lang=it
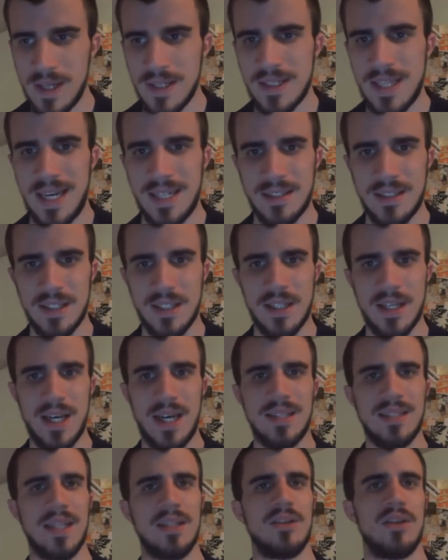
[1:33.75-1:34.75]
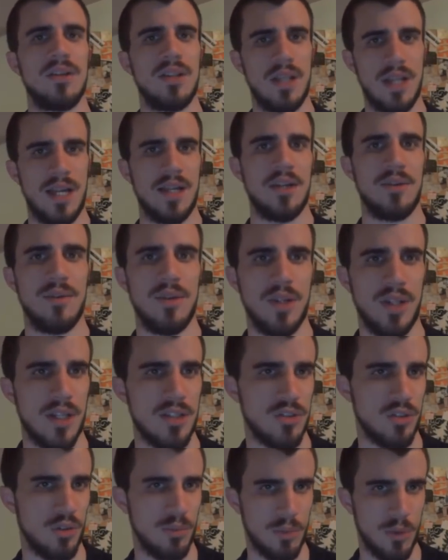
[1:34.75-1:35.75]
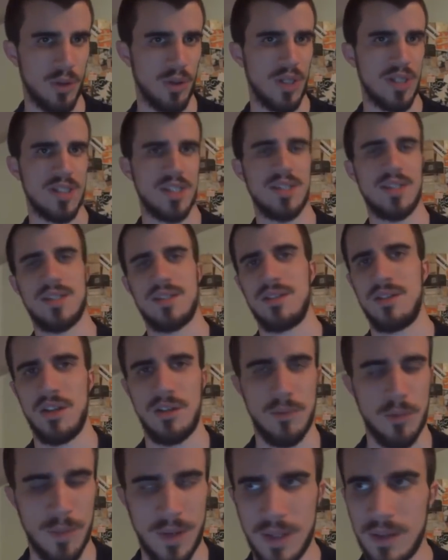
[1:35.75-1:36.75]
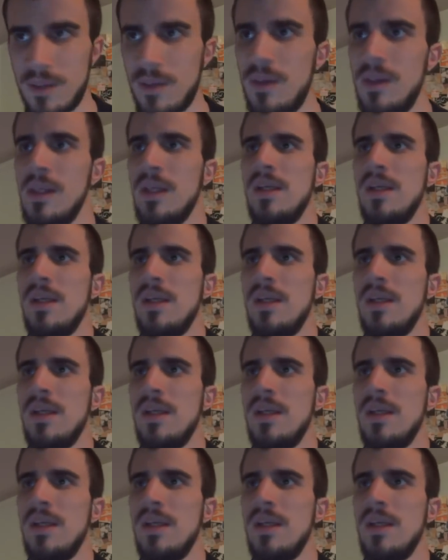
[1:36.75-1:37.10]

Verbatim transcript: tattiche andando al di là di quelle che sono un po' le sensazioni del momento.